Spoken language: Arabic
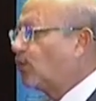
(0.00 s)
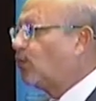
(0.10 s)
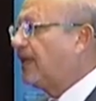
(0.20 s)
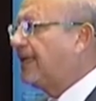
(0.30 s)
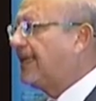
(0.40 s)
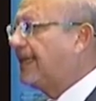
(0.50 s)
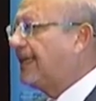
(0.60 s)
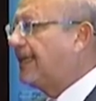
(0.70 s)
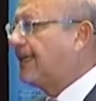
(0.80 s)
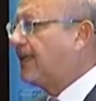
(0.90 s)

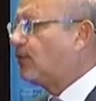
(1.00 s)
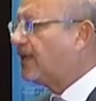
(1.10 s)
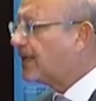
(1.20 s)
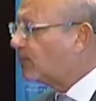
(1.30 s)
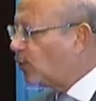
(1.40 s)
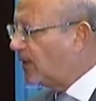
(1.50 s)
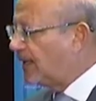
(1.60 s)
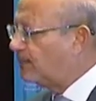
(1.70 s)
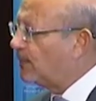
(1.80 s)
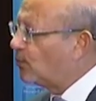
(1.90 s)
وهناك
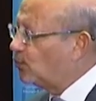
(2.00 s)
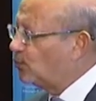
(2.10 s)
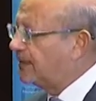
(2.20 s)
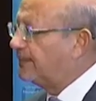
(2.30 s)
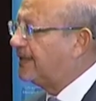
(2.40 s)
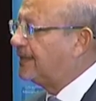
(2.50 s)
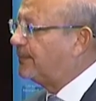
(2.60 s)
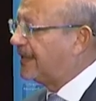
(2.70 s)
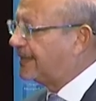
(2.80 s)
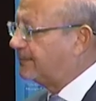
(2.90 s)
مهله موجوده من
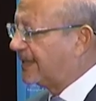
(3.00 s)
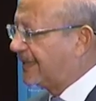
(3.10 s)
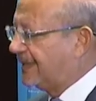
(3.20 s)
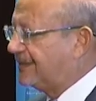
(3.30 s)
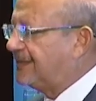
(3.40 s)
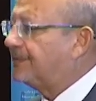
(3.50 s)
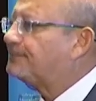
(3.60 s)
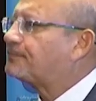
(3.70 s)
البنك المركزي